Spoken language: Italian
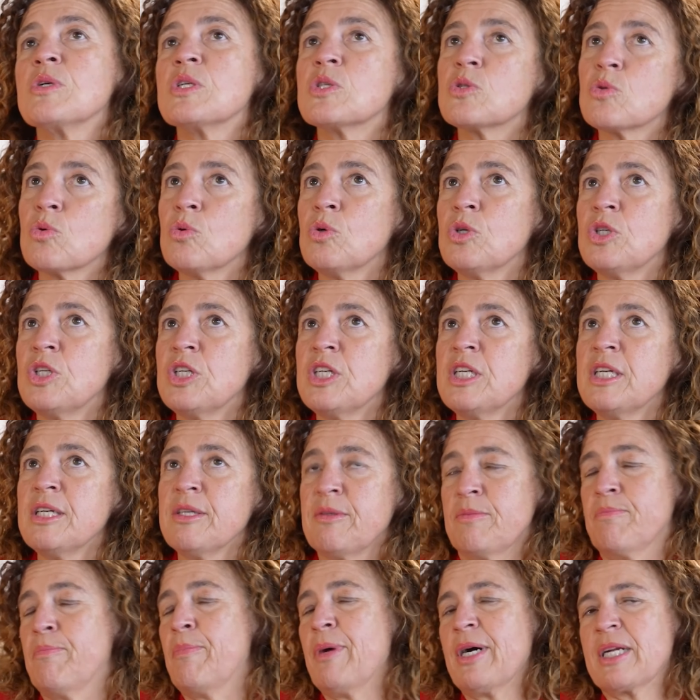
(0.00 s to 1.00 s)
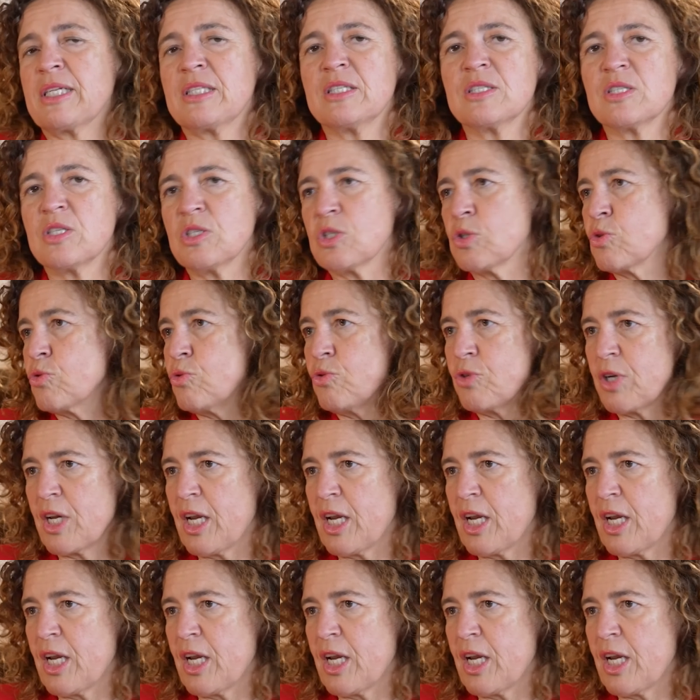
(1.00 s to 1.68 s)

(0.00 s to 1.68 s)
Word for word: sogni in parte si sono